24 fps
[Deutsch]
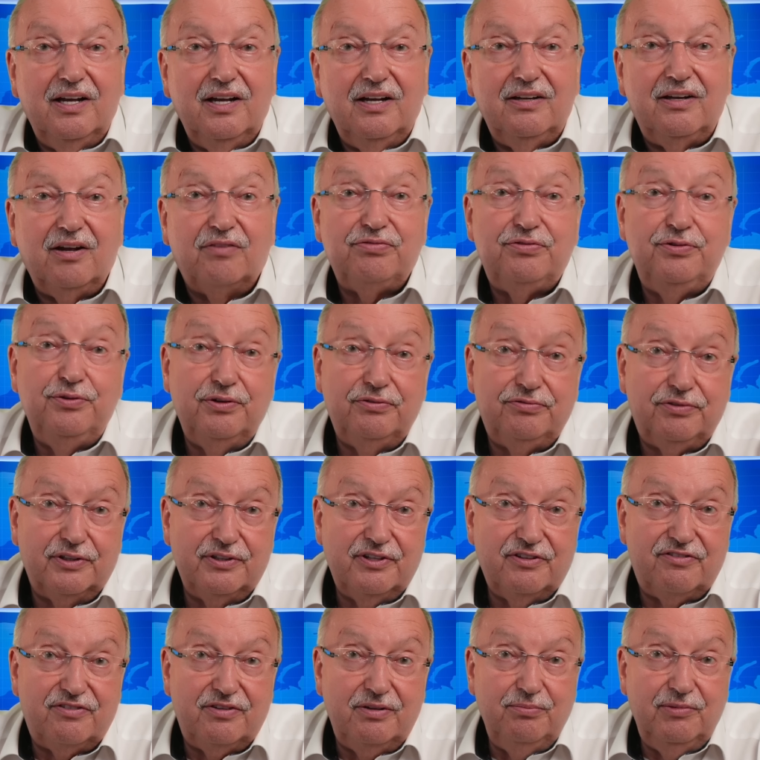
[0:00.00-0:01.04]
Dafür
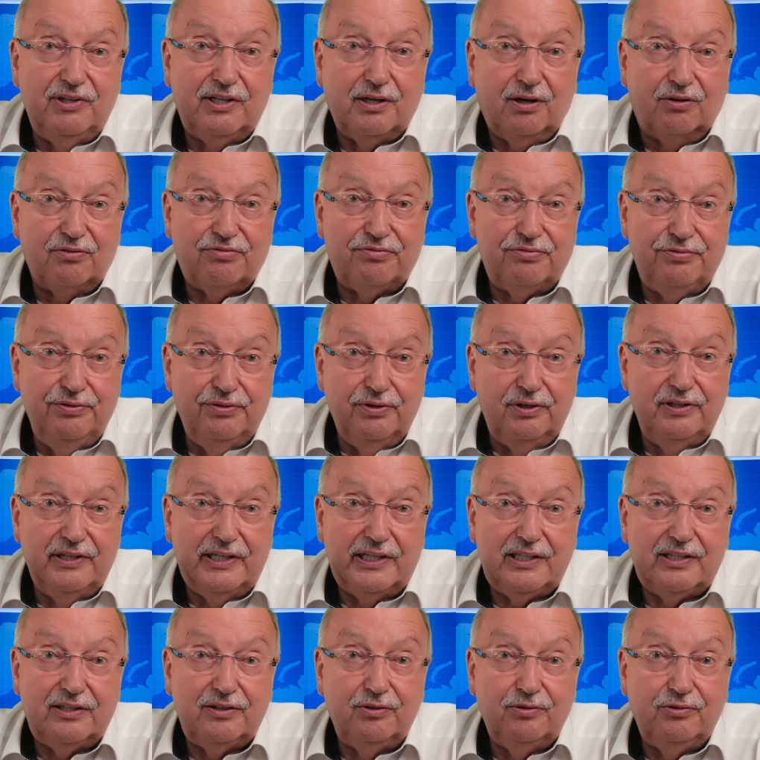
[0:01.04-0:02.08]
wurde ziemlich
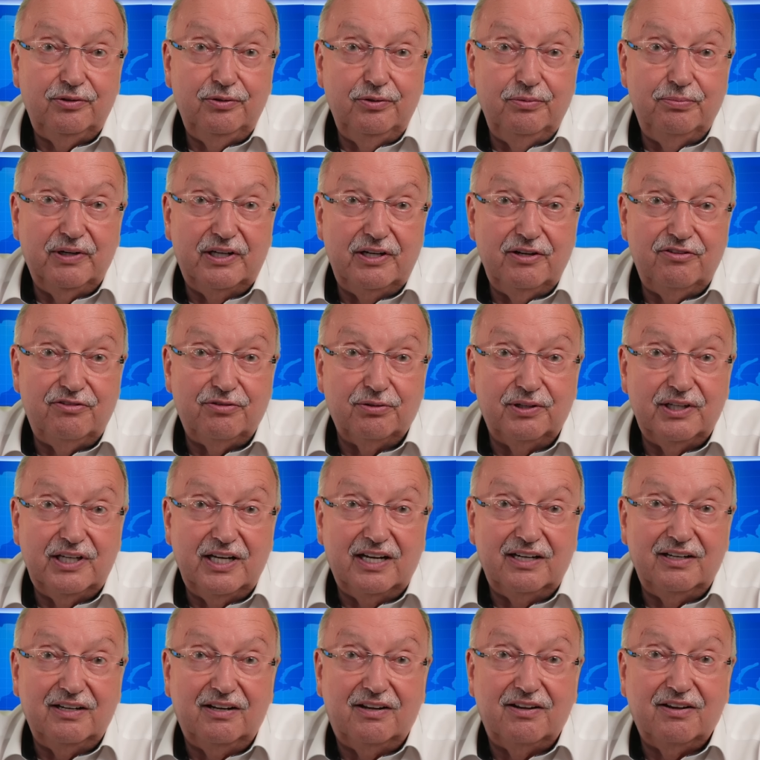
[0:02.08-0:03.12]
ausführlich über den
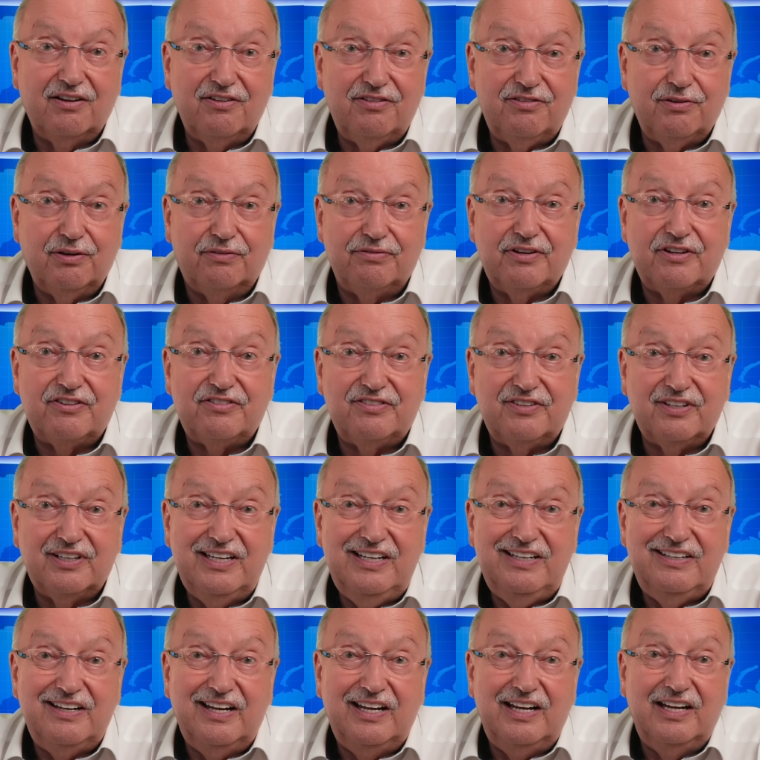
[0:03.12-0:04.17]
sogenannten Christopher
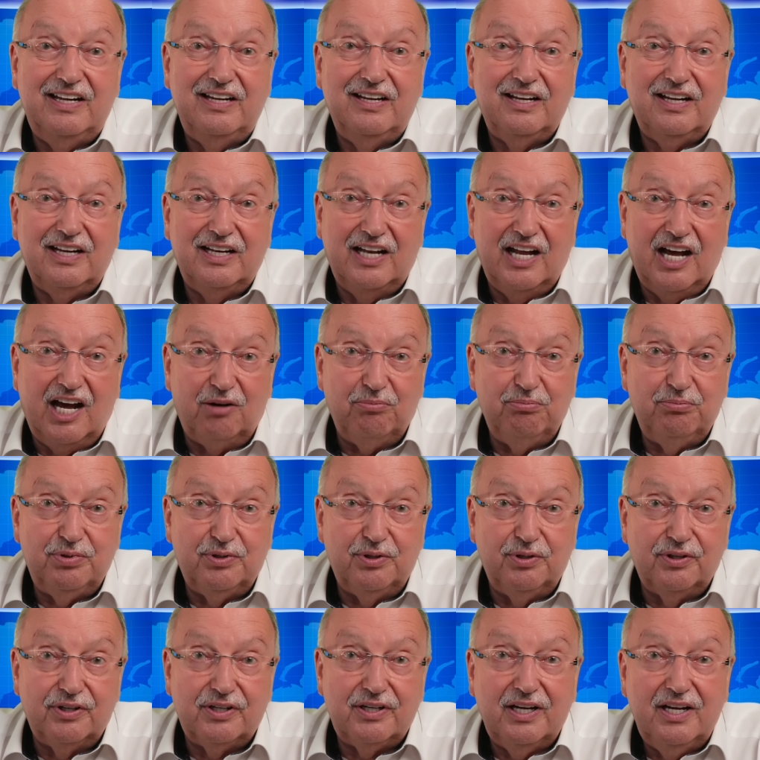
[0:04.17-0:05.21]
Street Day in
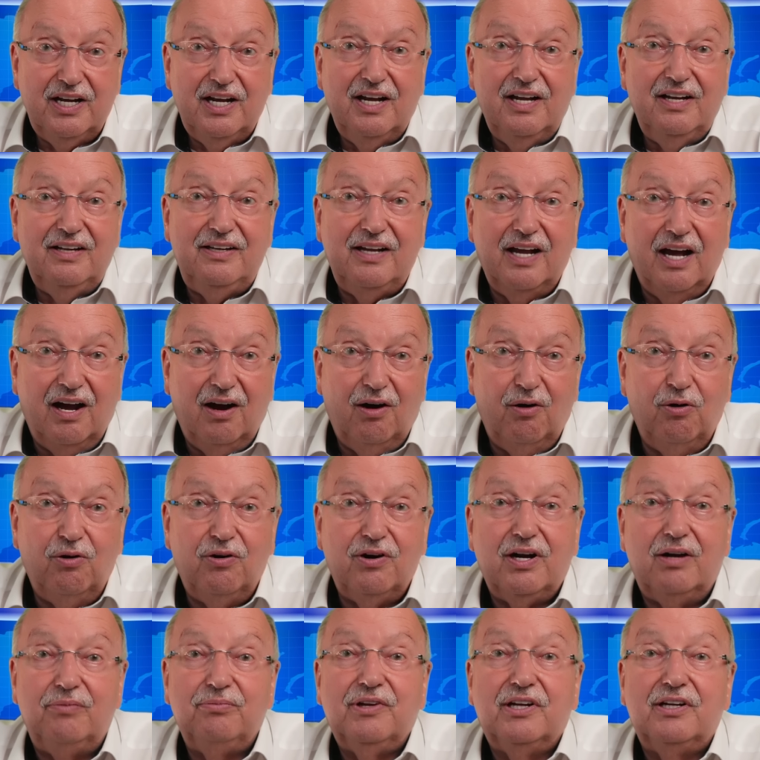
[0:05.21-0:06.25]
Hamburg, der
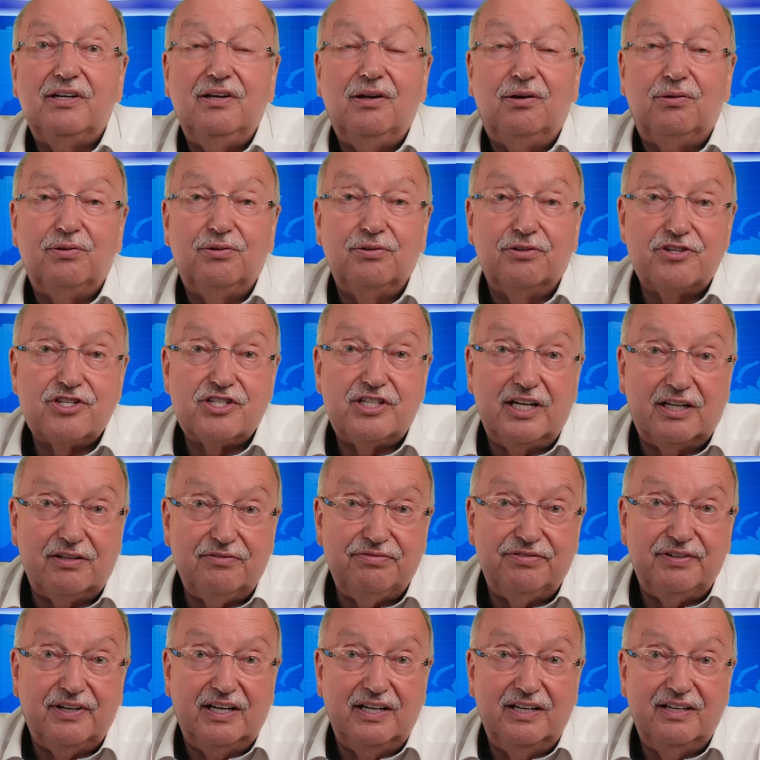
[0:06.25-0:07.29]
auch am 3. August
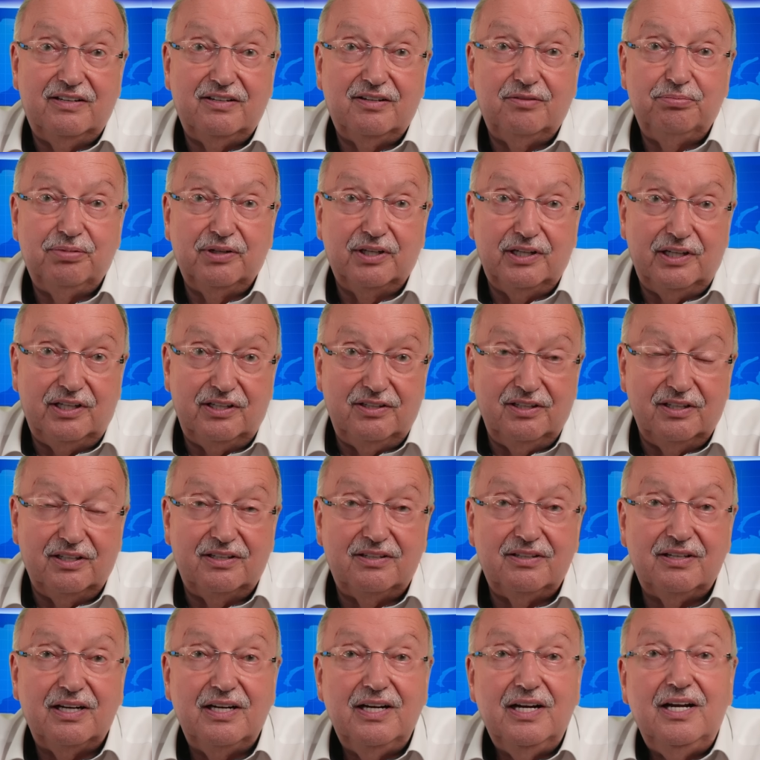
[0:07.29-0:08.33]
stattfand,
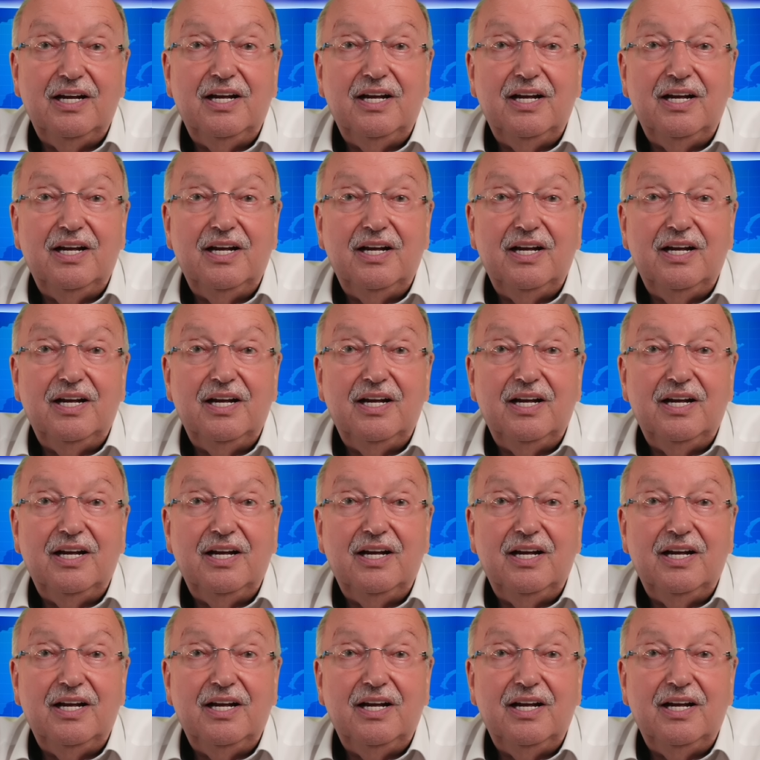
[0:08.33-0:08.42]
berichtet.